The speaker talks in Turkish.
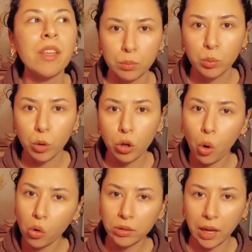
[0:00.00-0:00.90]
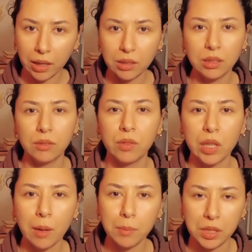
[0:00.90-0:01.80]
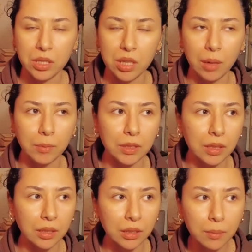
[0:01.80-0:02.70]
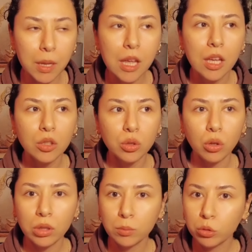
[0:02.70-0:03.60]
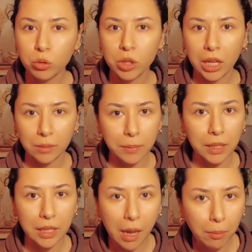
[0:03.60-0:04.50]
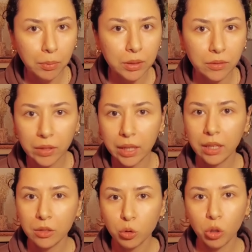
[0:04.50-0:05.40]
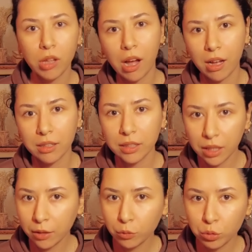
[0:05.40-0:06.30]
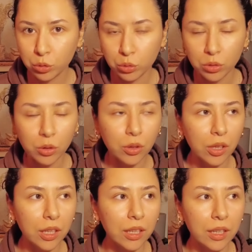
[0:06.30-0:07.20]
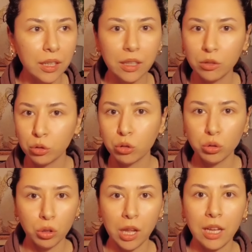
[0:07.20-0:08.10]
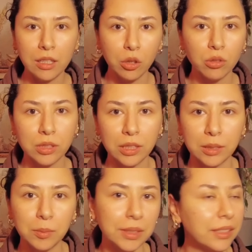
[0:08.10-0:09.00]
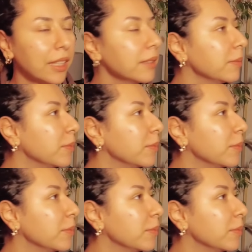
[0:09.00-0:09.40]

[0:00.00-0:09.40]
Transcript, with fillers: Bu böyle 10 dakikalık falan bir işlemdi sanırım. Sonra bu düzeltmeyi yaptı ve son haline kavuştuk. Ee, şöyle son halini göstereyim size.